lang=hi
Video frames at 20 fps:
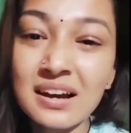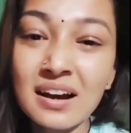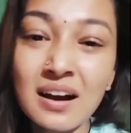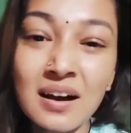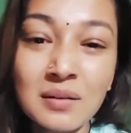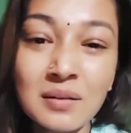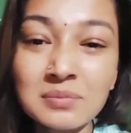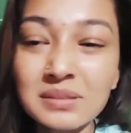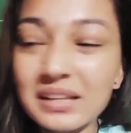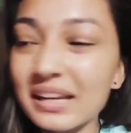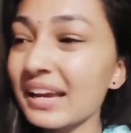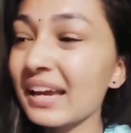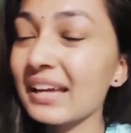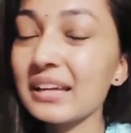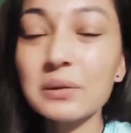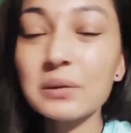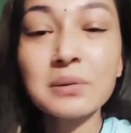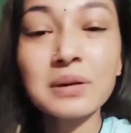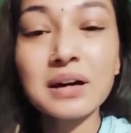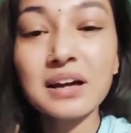हम देखे
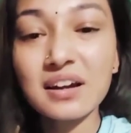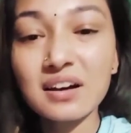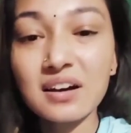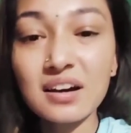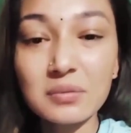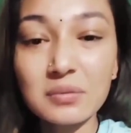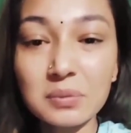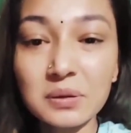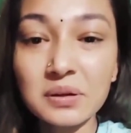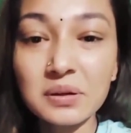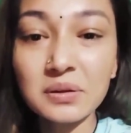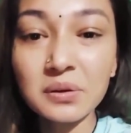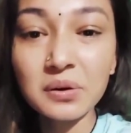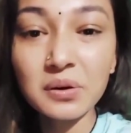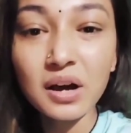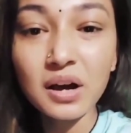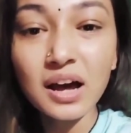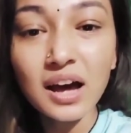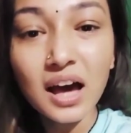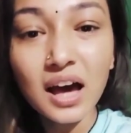नहीं उनकर हर वीडियो
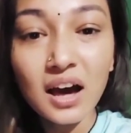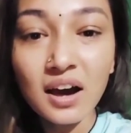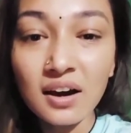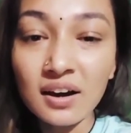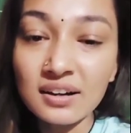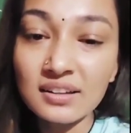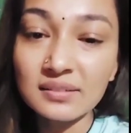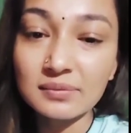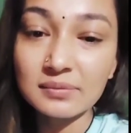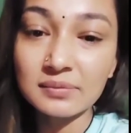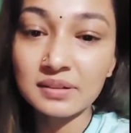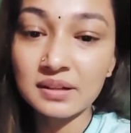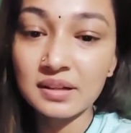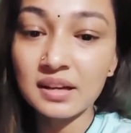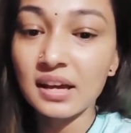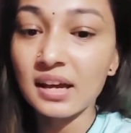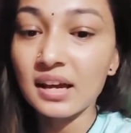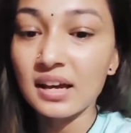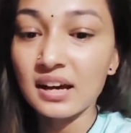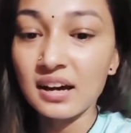हर
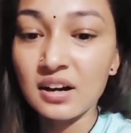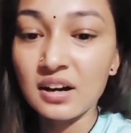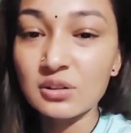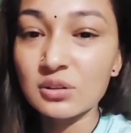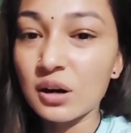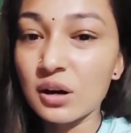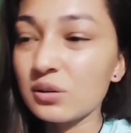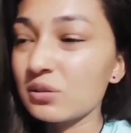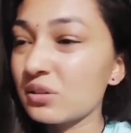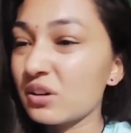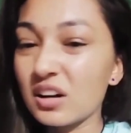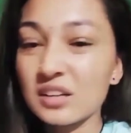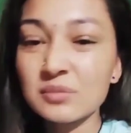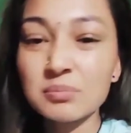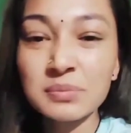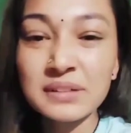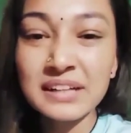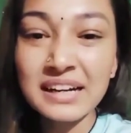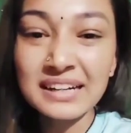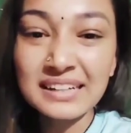हाउ हाउ
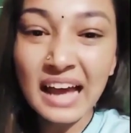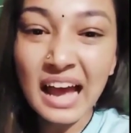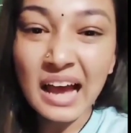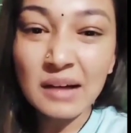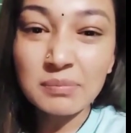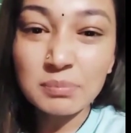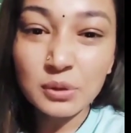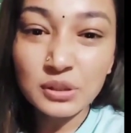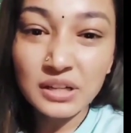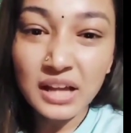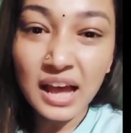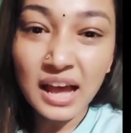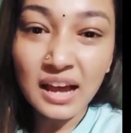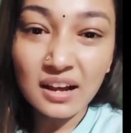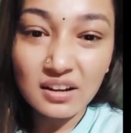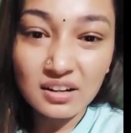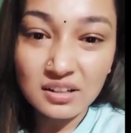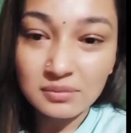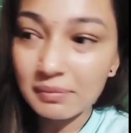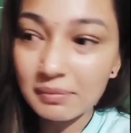कौन नेटा पोटाह
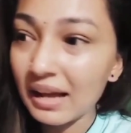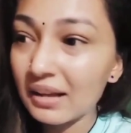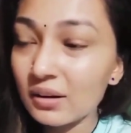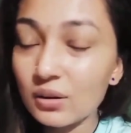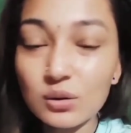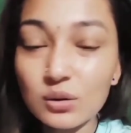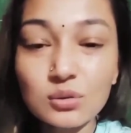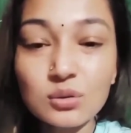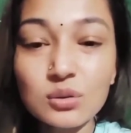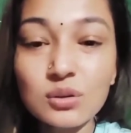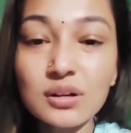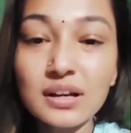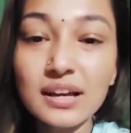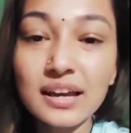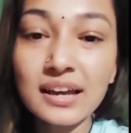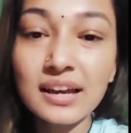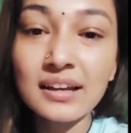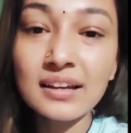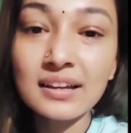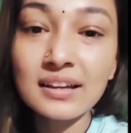कौन बालोग उ
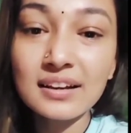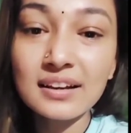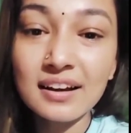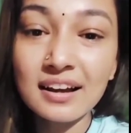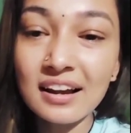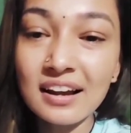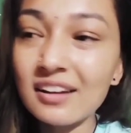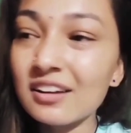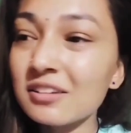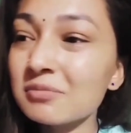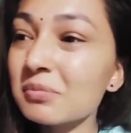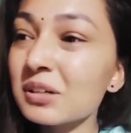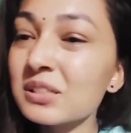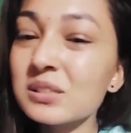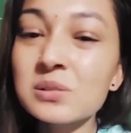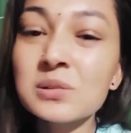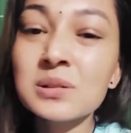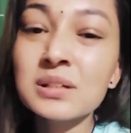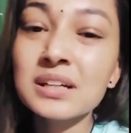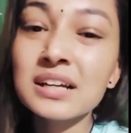के कह लग
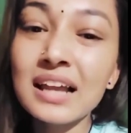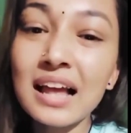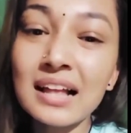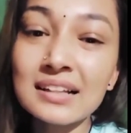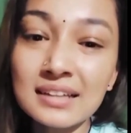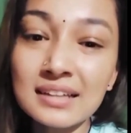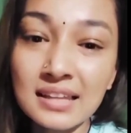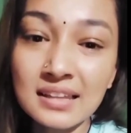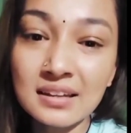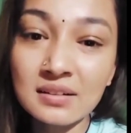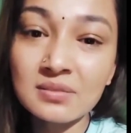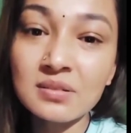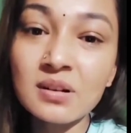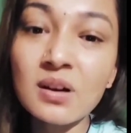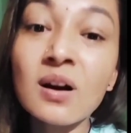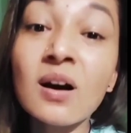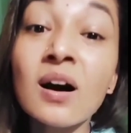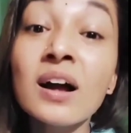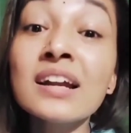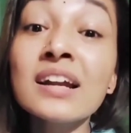मसूरी लाल यादव
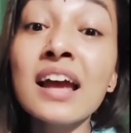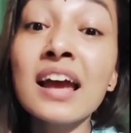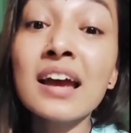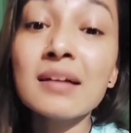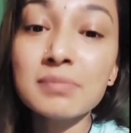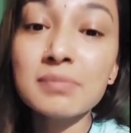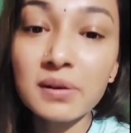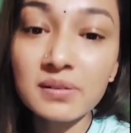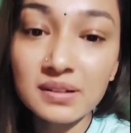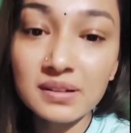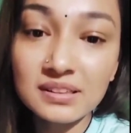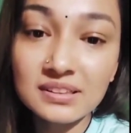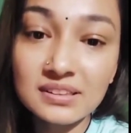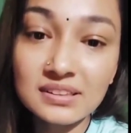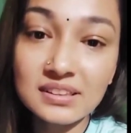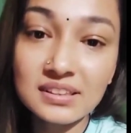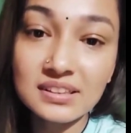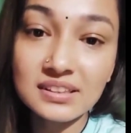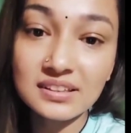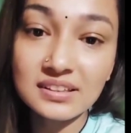कौन है पवन
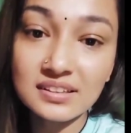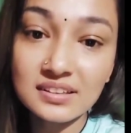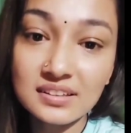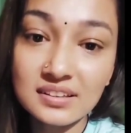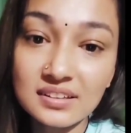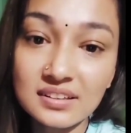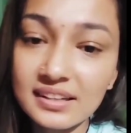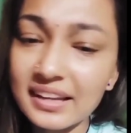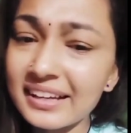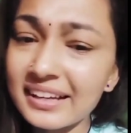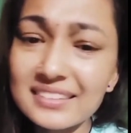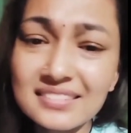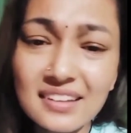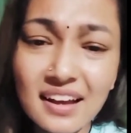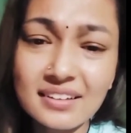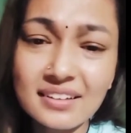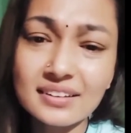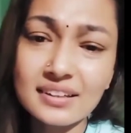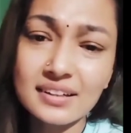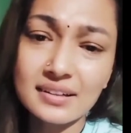सिंह नहीं
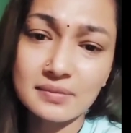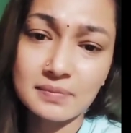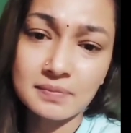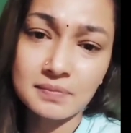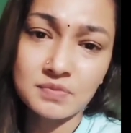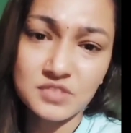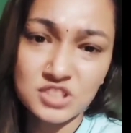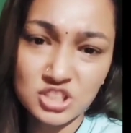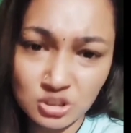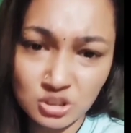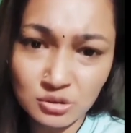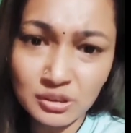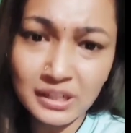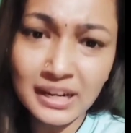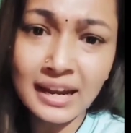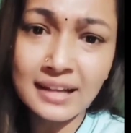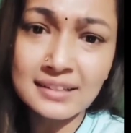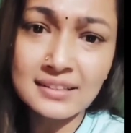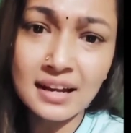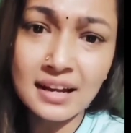जानते जरूरी
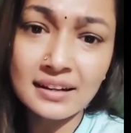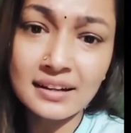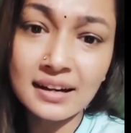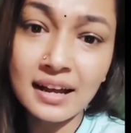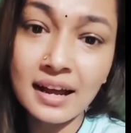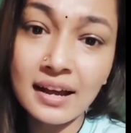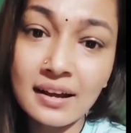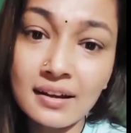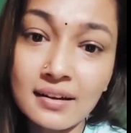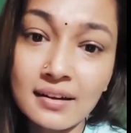है जानना